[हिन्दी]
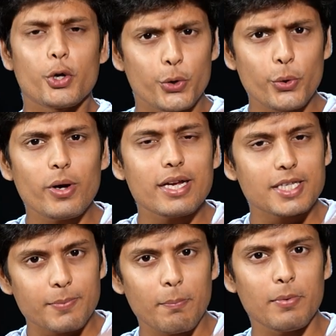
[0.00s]
डू यू गाइज
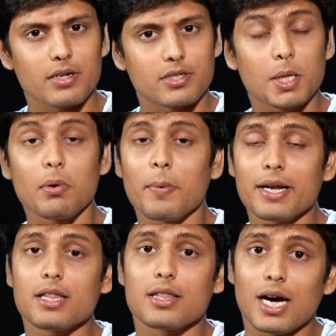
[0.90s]
रिमेंबर जब
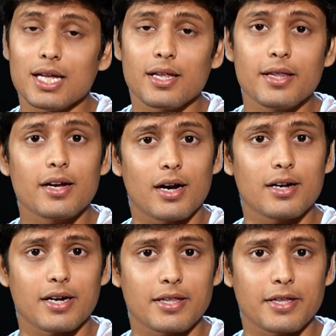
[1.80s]
हमारे दादा दादी कहा
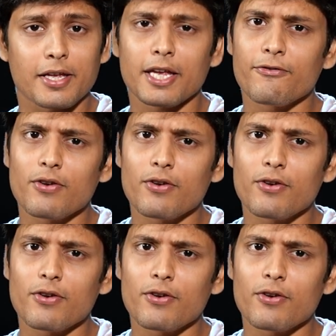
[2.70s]
करते थे कि